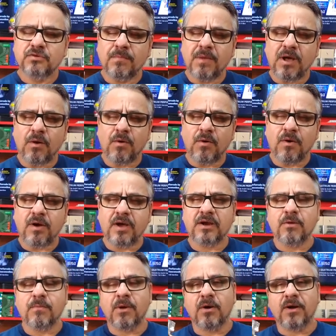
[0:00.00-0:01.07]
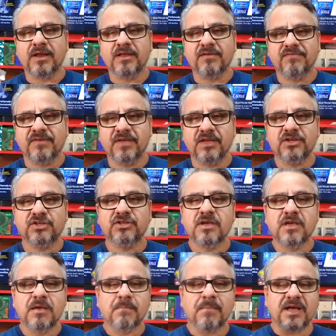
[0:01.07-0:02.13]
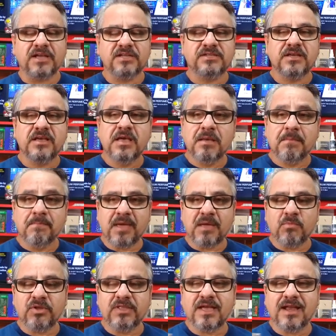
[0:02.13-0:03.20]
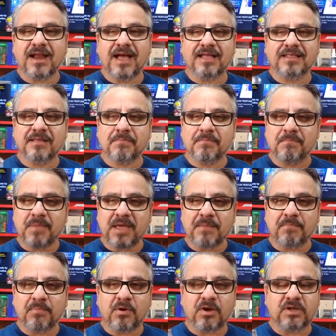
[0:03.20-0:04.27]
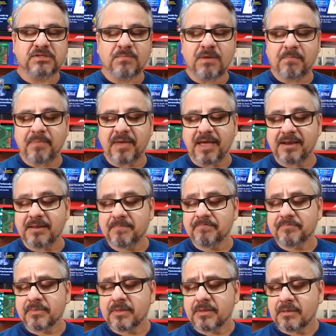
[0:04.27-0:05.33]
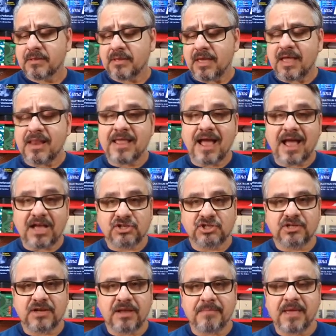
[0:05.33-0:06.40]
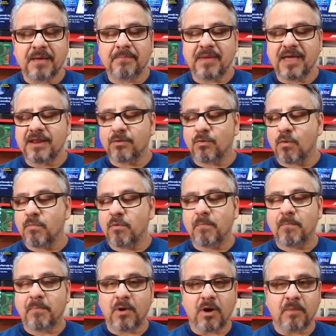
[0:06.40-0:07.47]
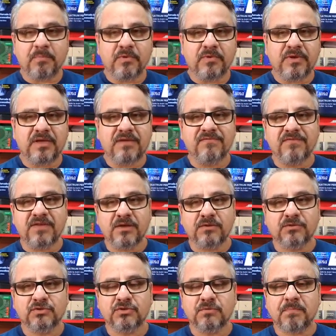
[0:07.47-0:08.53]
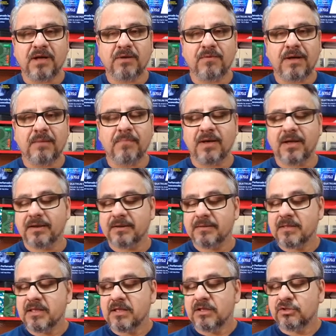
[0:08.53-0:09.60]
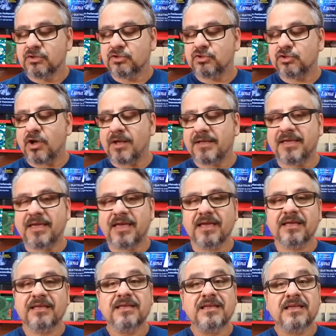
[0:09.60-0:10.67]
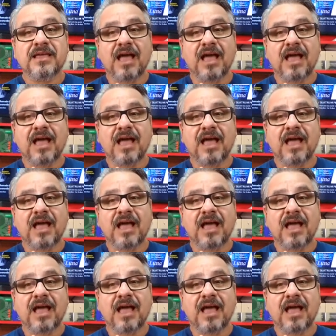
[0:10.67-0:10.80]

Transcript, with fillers: de uma hora, uma hora e vinte, mas bem moderada, bem próxima à pele. Ele age na minha pele como o próprio Invictus de Paco Rabanne, só que